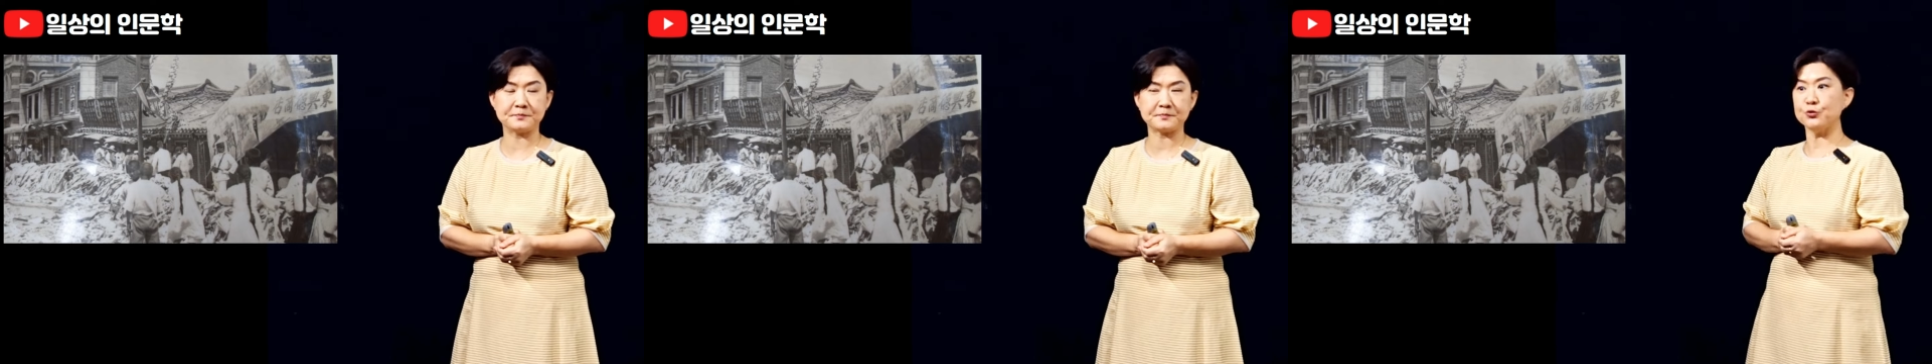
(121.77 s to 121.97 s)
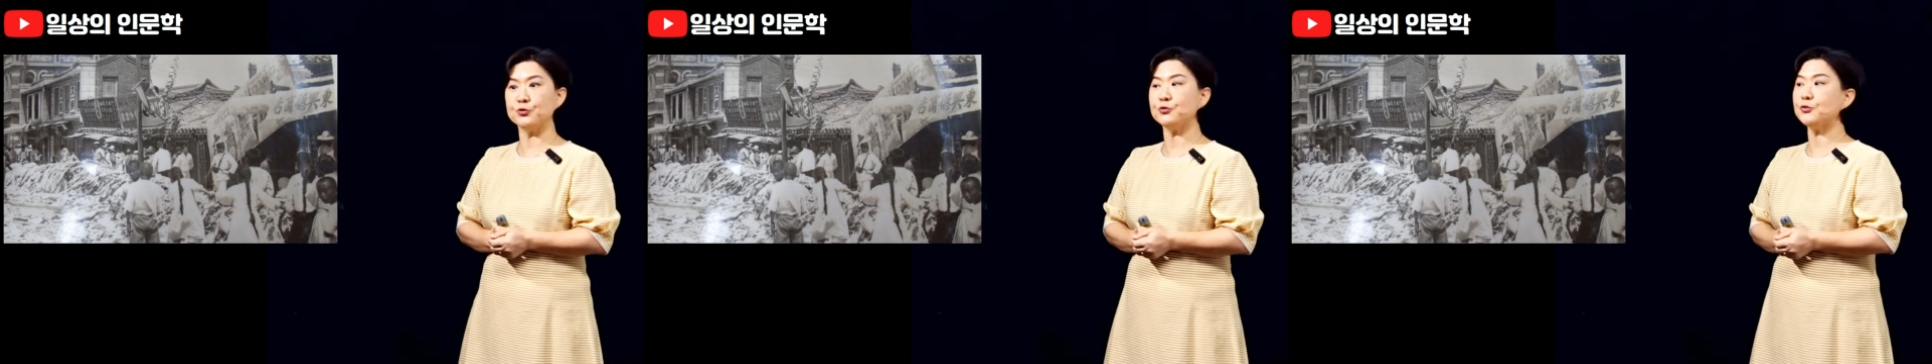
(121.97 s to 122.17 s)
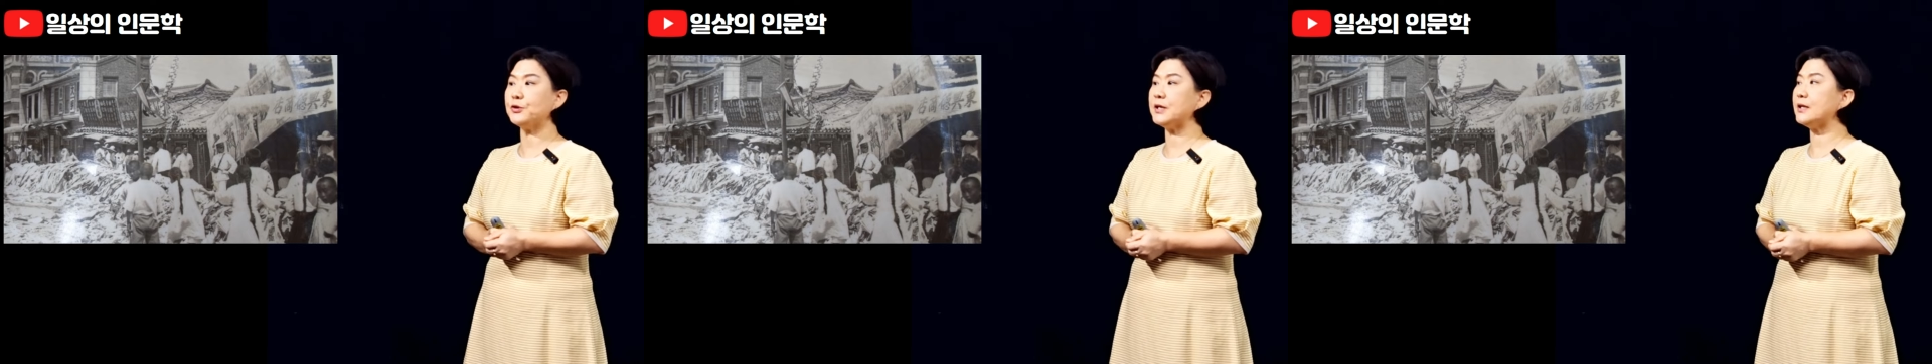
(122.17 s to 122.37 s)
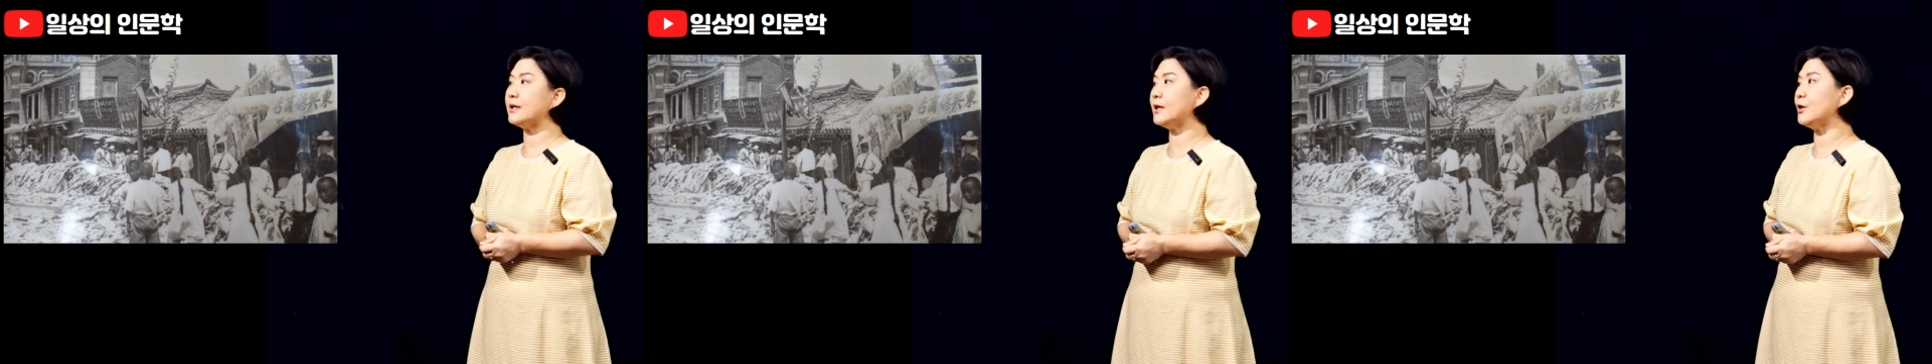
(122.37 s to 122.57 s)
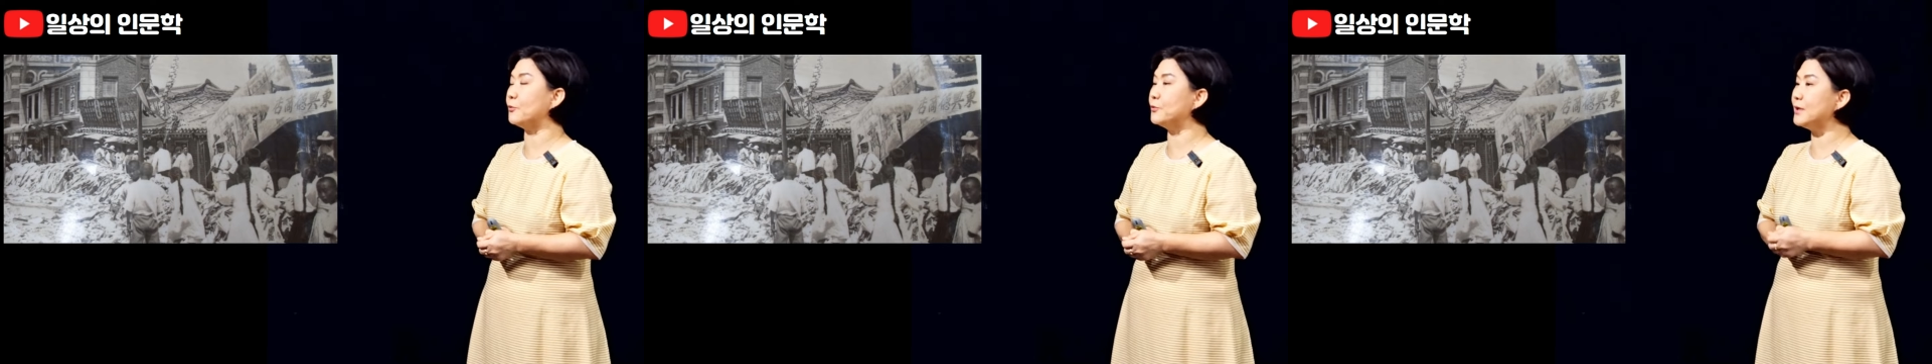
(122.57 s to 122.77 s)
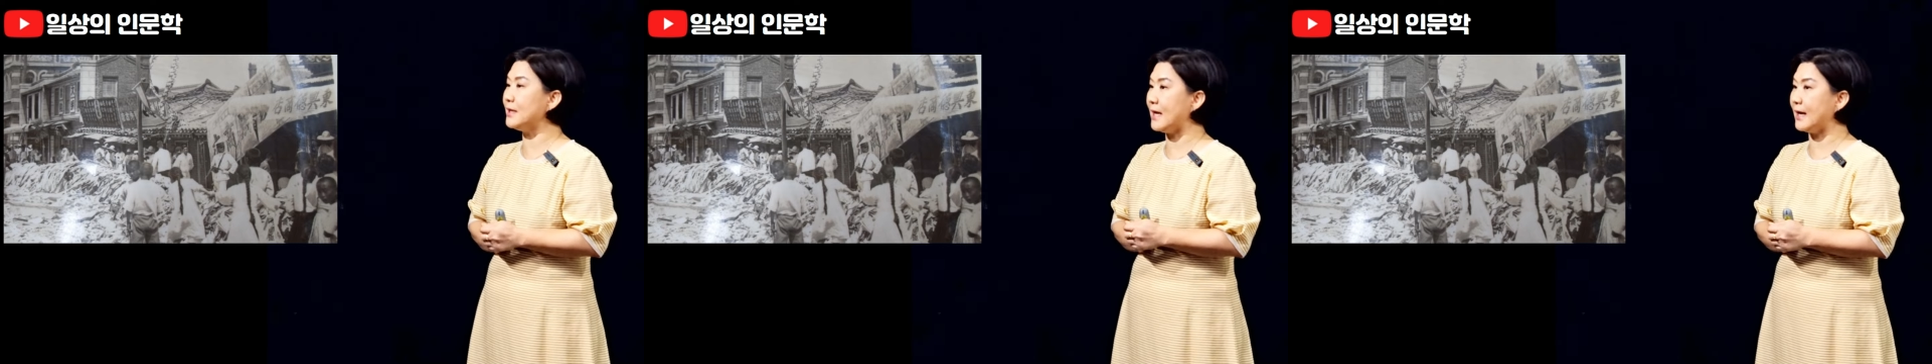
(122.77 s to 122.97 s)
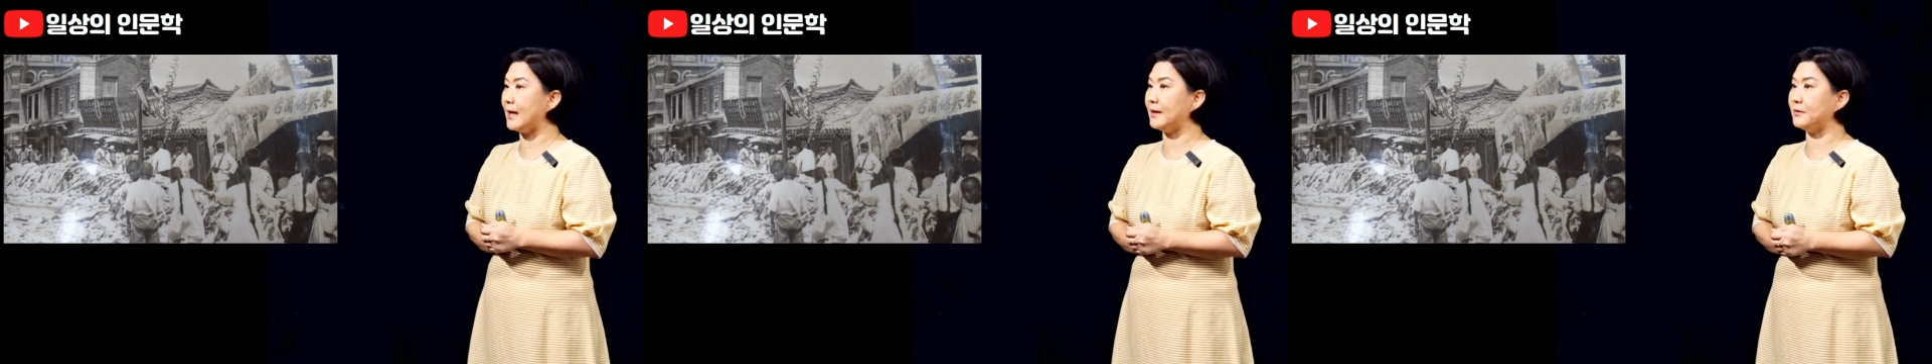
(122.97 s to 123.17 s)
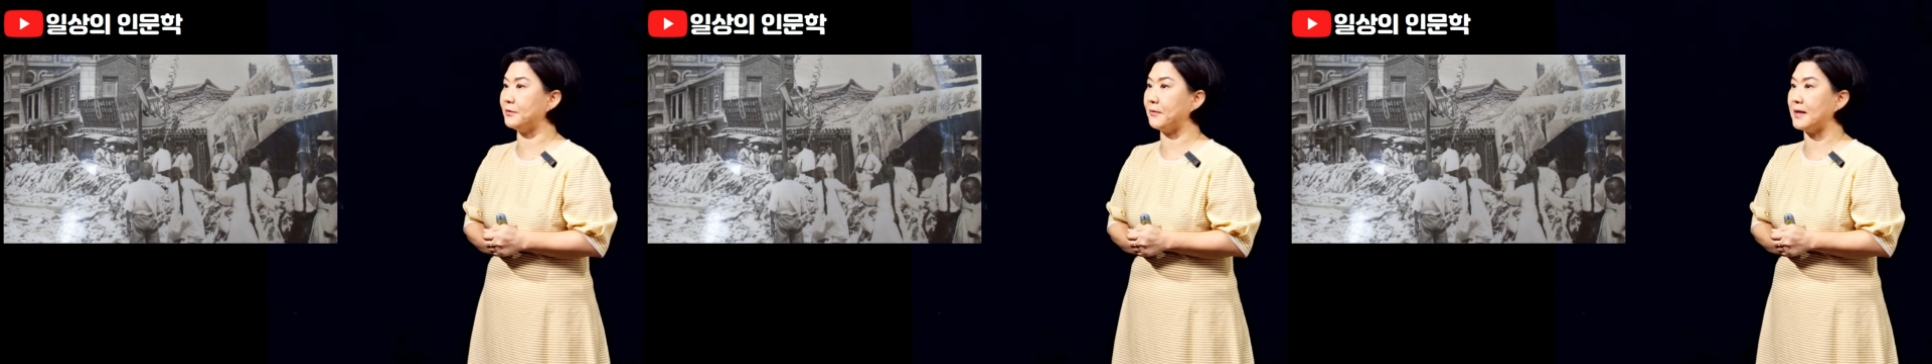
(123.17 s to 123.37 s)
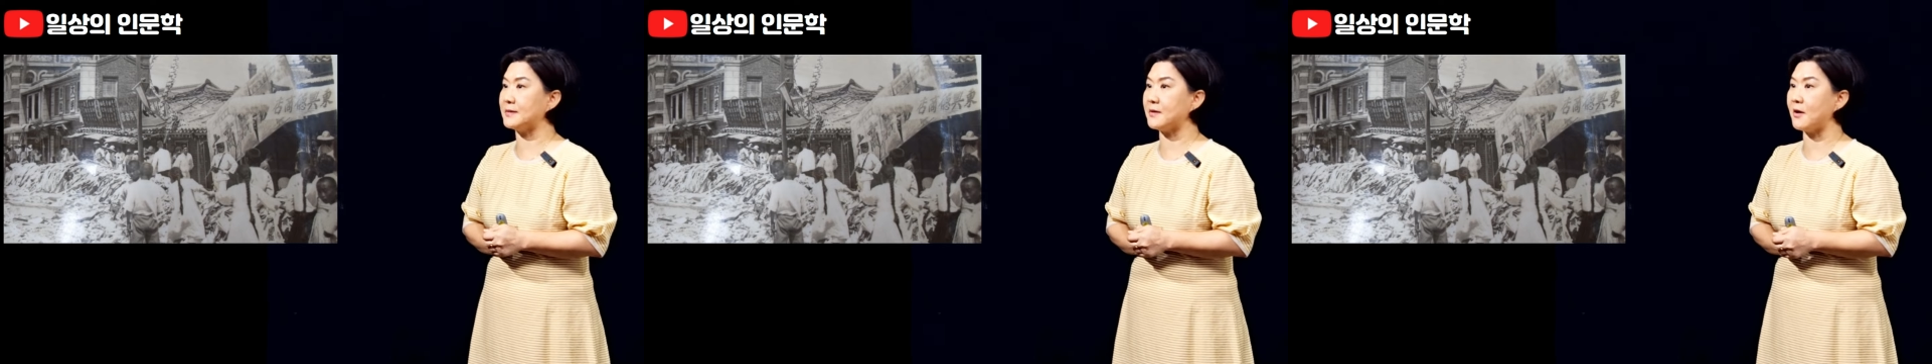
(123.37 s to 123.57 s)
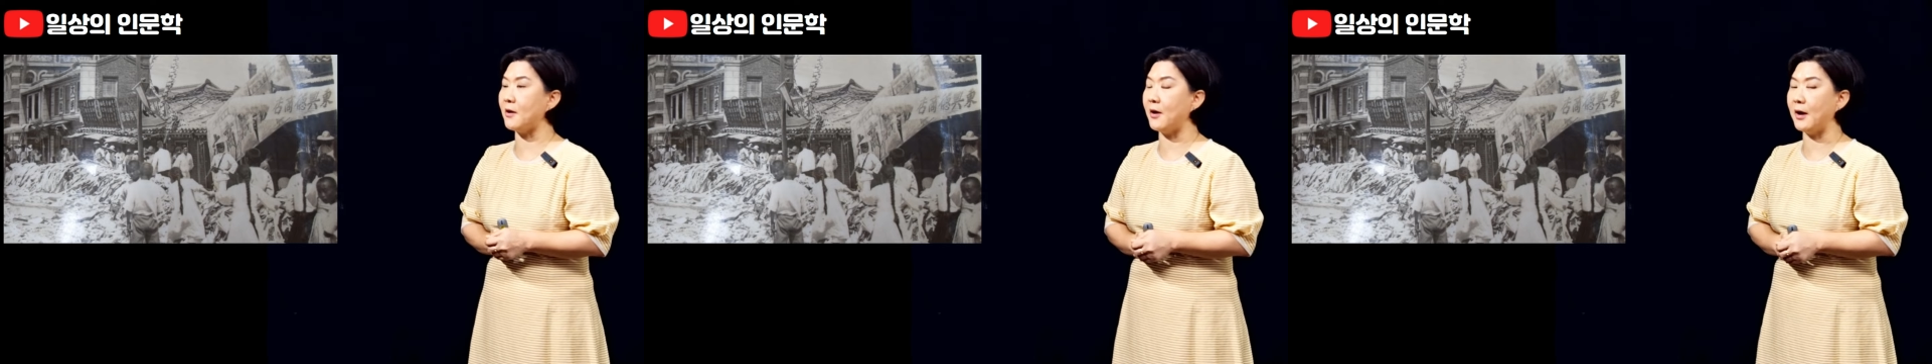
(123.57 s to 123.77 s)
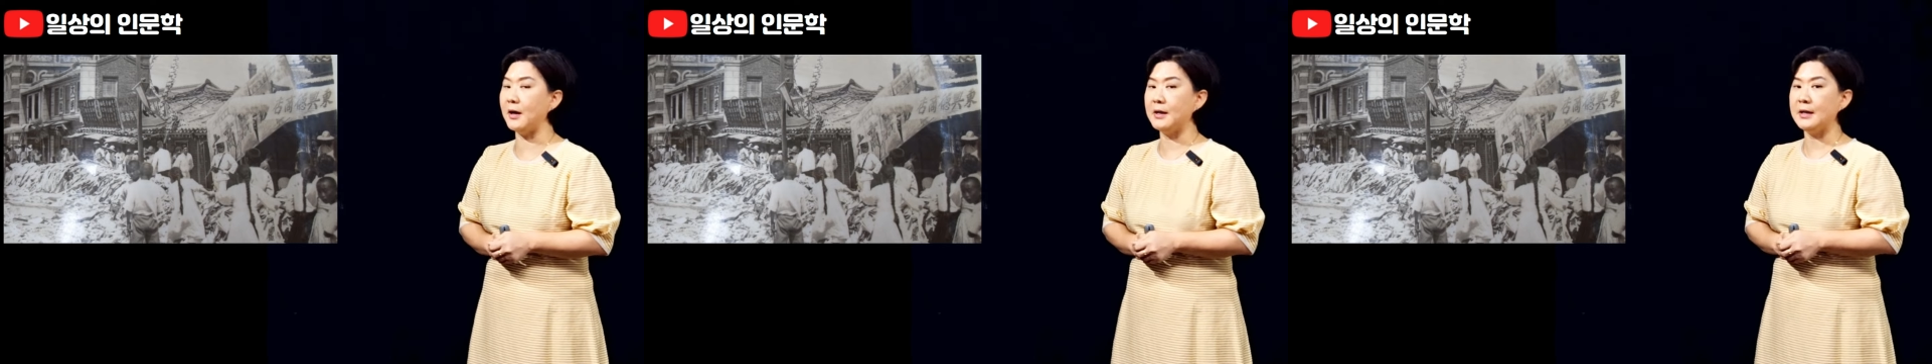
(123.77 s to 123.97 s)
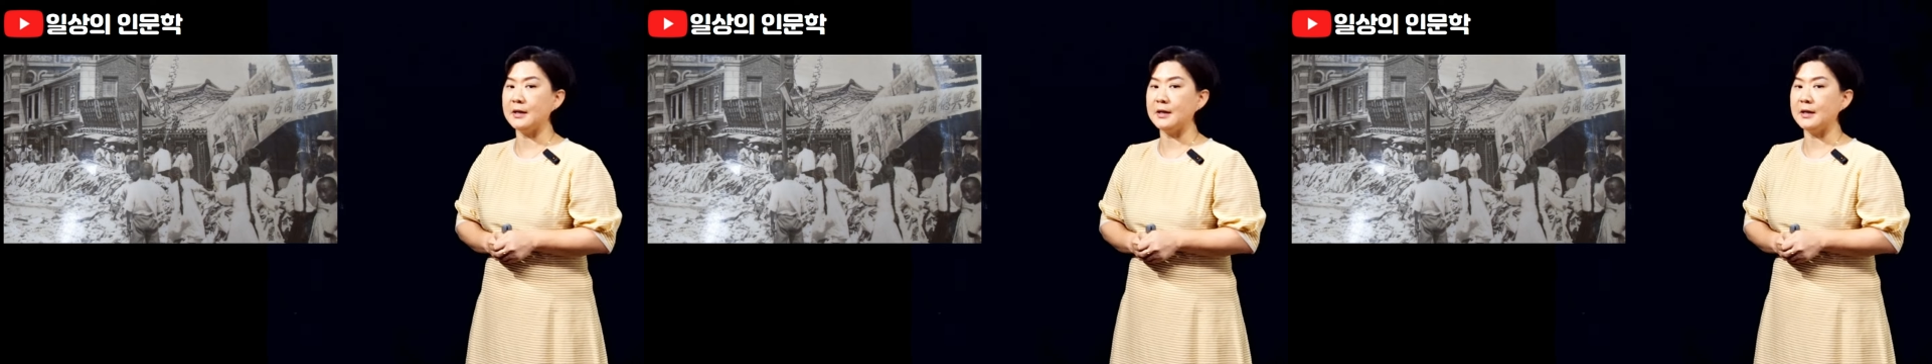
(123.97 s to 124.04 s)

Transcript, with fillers: 중국인들이 우리나라에 들어와서